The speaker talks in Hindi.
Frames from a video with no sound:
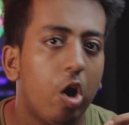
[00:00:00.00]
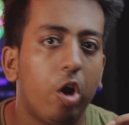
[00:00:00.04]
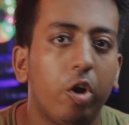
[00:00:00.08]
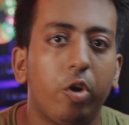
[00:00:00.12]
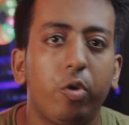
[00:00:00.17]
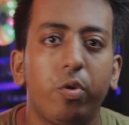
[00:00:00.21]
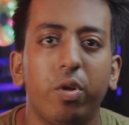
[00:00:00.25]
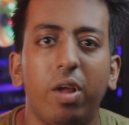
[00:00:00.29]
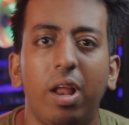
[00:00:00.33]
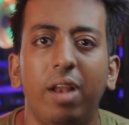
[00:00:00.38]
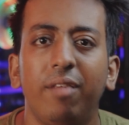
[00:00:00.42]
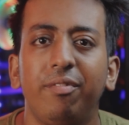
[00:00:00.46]
और
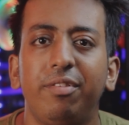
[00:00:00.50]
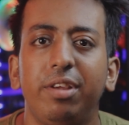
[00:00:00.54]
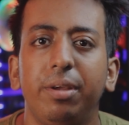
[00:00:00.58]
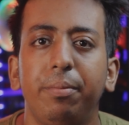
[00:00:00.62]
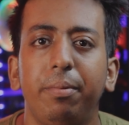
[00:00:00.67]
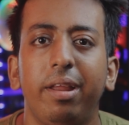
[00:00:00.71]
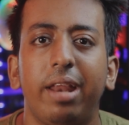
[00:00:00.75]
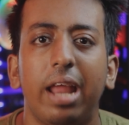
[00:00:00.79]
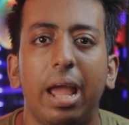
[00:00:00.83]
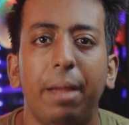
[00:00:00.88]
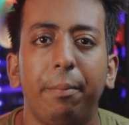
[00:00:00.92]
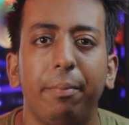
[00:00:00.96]

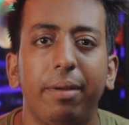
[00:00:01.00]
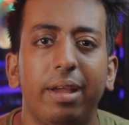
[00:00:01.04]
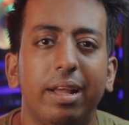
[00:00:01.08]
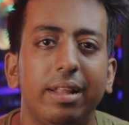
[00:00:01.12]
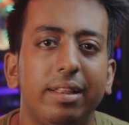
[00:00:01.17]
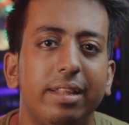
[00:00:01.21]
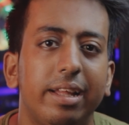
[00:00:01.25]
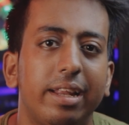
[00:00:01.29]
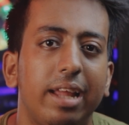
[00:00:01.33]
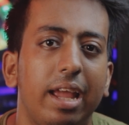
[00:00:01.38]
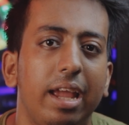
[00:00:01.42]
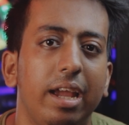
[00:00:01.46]
ट्वेल्व रैम के
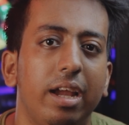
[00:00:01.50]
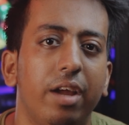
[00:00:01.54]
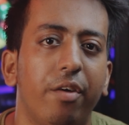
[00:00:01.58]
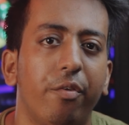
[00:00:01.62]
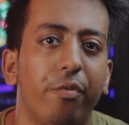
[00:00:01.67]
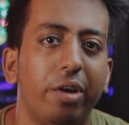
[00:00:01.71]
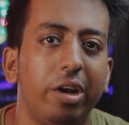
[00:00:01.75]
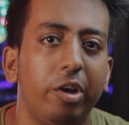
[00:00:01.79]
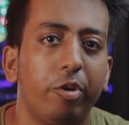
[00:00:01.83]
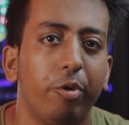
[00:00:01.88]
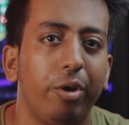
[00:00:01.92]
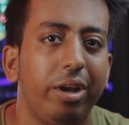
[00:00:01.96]
अंदर आएगा
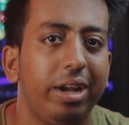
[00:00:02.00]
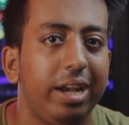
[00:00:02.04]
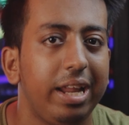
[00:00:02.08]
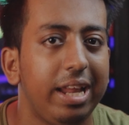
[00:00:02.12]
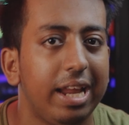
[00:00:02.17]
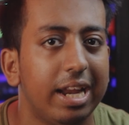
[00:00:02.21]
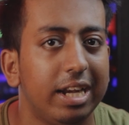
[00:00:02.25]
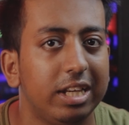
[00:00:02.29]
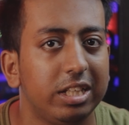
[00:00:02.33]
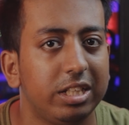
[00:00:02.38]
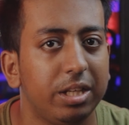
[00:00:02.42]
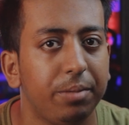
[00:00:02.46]
वन
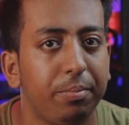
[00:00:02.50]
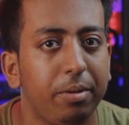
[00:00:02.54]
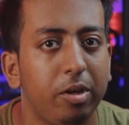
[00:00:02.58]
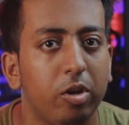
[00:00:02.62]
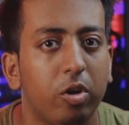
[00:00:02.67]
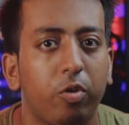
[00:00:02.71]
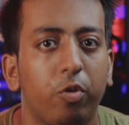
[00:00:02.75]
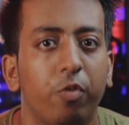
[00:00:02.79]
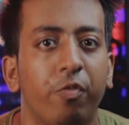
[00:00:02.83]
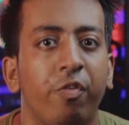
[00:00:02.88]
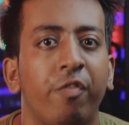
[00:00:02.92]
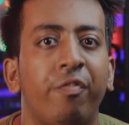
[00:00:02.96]
ट्वेंटी
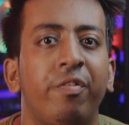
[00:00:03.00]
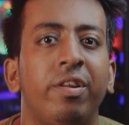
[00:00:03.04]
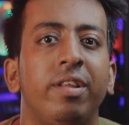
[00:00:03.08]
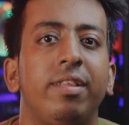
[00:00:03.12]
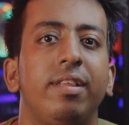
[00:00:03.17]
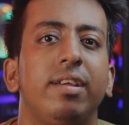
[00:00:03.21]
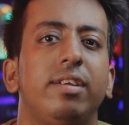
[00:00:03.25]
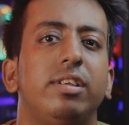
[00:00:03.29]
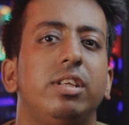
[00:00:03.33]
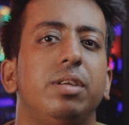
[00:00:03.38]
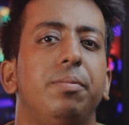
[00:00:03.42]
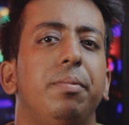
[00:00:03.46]
और टू
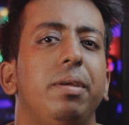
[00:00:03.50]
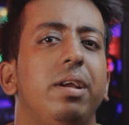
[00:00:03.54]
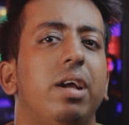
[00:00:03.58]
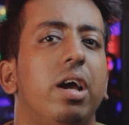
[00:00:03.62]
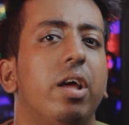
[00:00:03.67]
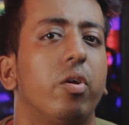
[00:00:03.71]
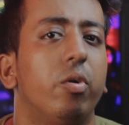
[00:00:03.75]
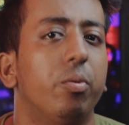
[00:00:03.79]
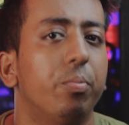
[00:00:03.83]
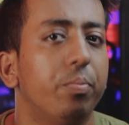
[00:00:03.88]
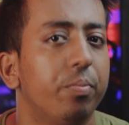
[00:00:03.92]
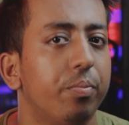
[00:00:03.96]
फिफ्टी
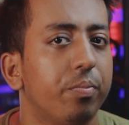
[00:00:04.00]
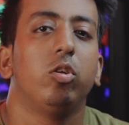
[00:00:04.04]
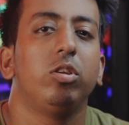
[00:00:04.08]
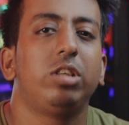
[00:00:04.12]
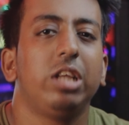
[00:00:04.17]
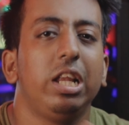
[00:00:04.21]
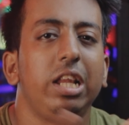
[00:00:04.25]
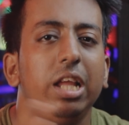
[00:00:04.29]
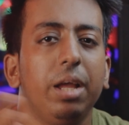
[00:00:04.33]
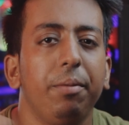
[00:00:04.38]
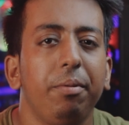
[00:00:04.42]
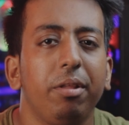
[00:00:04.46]
का रोम तो
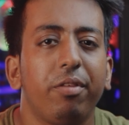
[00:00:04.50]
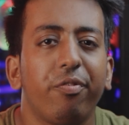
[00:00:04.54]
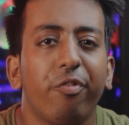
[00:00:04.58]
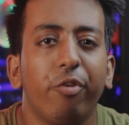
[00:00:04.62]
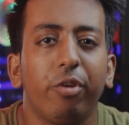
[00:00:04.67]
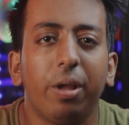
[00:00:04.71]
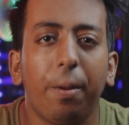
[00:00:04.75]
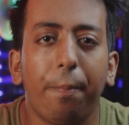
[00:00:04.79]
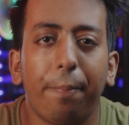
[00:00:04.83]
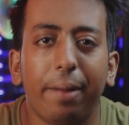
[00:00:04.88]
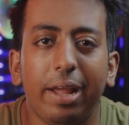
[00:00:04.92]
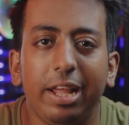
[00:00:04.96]
चलिए अब इस
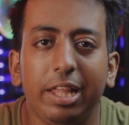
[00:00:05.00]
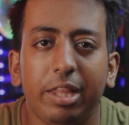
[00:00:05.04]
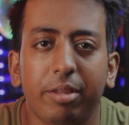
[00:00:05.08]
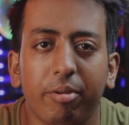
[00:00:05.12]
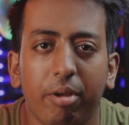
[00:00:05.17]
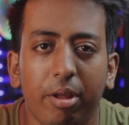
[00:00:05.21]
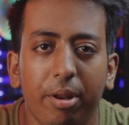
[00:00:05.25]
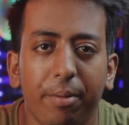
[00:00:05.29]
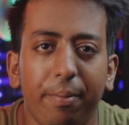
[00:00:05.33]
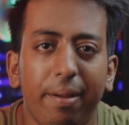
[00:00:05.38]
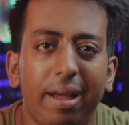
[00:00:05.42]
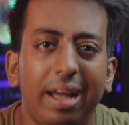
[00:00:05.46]
फोन का प्राइस
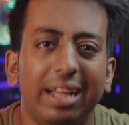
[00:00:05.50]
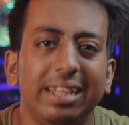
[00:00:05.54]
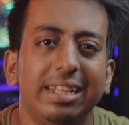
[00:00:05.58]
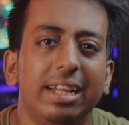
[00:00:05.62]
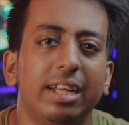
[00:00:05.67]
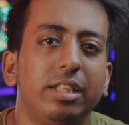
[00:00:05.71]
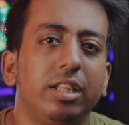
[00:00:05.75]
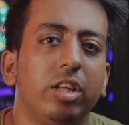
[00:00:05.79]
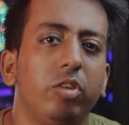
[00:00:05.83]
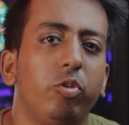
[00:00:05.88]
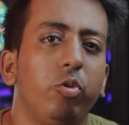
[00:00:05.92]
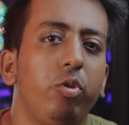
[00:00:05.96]
के बारे में आ
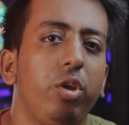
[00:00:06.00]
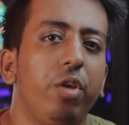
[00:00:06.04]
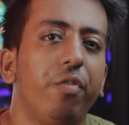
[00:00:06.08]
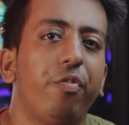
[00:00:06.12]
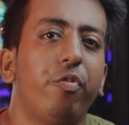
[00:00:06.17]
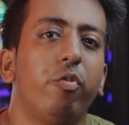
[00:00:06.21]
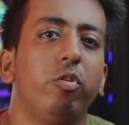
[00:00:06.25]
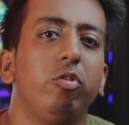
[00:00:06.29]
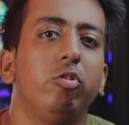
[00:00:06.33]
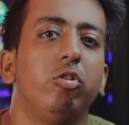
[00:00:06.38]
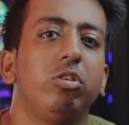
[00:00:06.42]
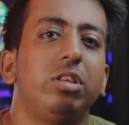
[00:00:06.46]
जाते हैं तो ये
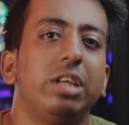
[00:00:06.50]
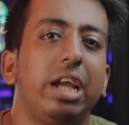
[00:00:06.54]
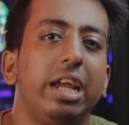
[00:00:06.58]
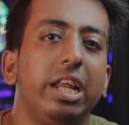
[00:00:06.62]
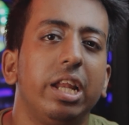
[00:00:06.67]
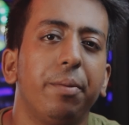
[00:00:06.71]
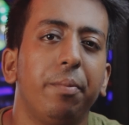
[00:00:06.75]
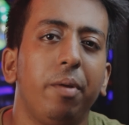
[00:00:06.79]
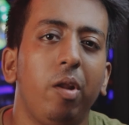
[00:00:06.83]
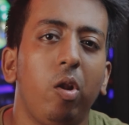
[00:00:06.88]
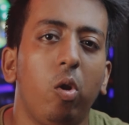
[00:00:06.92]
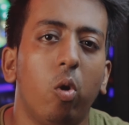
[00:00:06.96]
फ़ोन जो
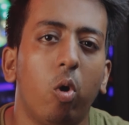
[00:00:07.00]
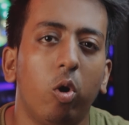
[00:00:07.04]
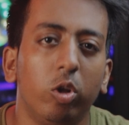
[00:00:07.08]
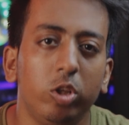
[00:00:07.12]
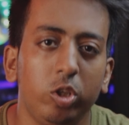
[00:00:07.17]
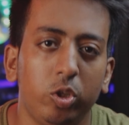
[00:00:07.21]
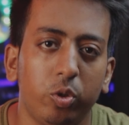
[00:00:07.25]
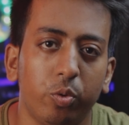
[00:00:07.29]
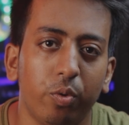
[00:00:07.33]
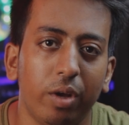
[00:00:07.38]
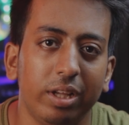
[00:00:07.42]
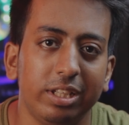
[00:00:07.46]
चाइना में
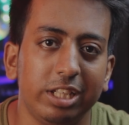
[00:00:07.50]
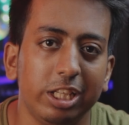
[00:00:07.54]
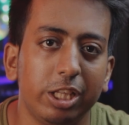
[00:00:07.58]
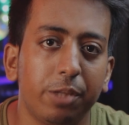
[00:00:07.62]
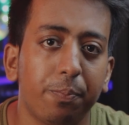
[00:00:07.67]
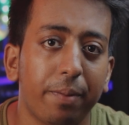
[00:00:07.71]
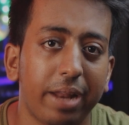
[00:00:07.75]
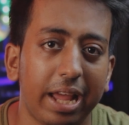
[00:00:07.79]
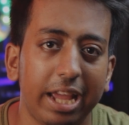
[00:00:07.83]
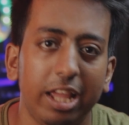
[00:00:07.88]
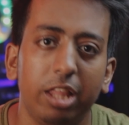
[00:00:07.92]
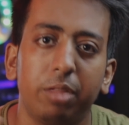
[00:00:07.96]
लॉन्च हुआ है जिस
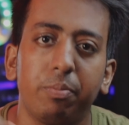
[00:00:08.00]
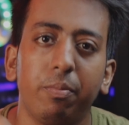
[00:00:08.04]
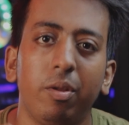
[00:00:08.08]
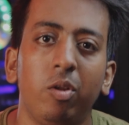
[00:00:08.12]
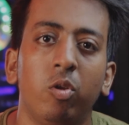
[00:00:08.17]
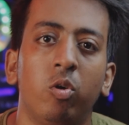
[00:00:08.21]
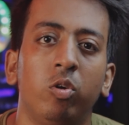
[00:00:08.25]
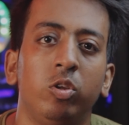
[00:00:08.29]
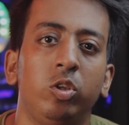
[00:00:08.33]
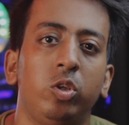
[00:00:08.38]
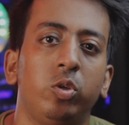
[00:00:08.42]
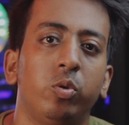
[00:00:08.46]
प्राइस में
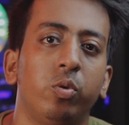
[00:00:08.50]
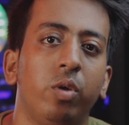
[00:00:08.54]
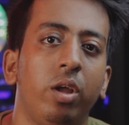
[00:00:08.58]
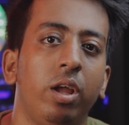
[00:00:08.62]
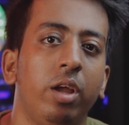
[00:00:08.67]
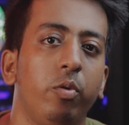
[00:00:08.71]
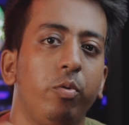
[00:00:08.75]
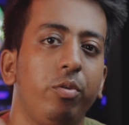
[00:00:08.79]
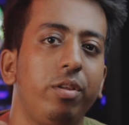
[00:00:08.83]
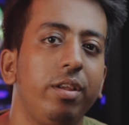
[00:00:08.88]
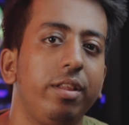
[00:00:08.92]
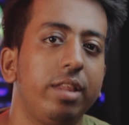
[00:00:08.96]
लॉन्च हुआ
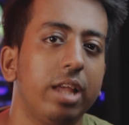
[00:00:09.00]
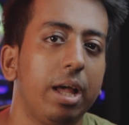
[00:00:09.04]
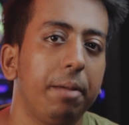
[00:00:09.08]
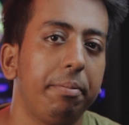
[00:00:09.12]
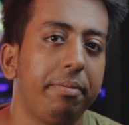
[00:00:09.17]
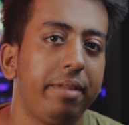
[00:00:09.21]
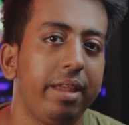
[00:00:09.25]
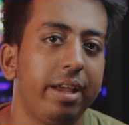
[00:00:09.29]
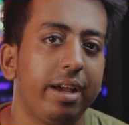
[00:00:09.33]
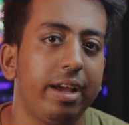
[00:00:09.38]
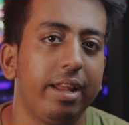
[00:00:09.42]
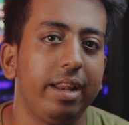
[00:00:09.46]
है उस
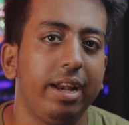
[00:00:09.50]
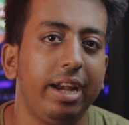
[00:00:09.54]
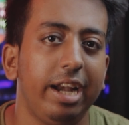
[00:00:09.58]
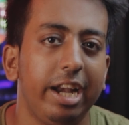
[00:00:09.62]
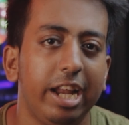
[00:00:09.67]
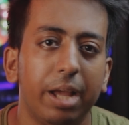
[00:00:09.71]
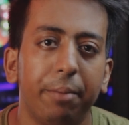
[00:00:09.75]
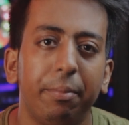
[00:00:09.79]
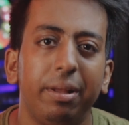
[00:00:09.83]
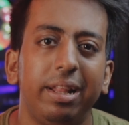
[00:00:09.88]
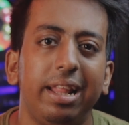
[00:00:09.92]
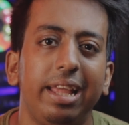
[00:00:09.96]
हिसाब से अगर
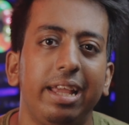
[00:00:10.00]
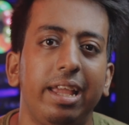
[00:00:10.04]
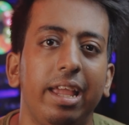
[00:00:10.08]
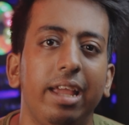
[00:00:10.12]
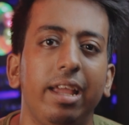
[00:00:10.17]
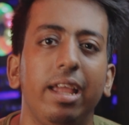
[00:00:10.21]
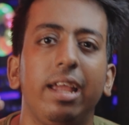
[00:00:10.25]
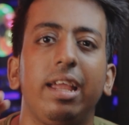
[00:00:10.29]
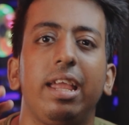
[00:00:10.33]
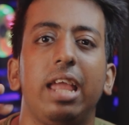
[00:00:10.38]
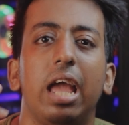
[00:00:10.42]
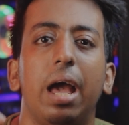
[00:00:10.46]
इंडिया में
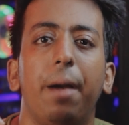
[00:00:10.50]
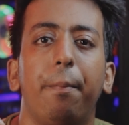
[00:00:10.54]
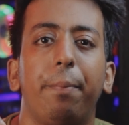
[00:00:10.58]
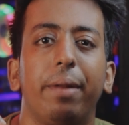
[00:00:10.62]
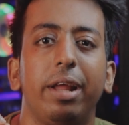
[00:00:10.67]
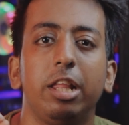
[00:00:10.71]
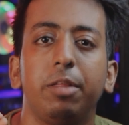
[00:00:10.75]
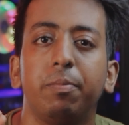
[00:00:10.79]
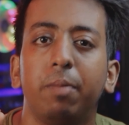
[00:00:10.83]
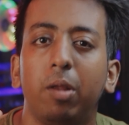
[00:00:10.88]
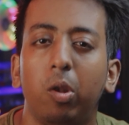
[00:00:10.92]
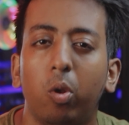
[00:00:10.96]
देखें कि क्या
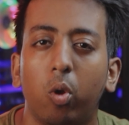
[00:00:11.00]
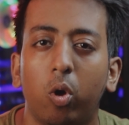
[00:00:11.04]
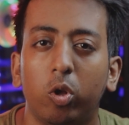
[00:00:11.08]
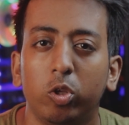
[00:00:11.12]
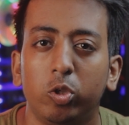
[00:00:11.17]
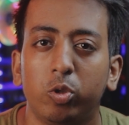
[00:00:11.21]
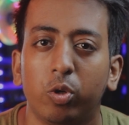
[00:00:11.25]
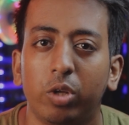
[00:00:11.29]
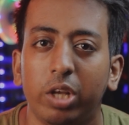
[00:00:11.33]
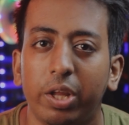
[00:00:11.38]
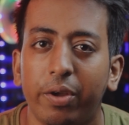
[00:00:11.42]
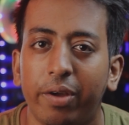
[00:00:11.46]
प्राइस में
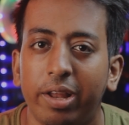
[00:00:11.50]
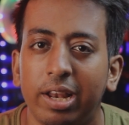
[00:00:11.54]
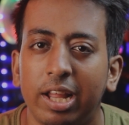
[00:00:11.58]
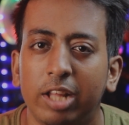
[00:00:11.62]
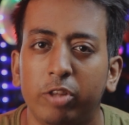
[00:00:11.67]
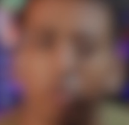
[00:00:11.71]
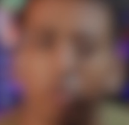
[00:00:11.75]
लॉन्च होने वाला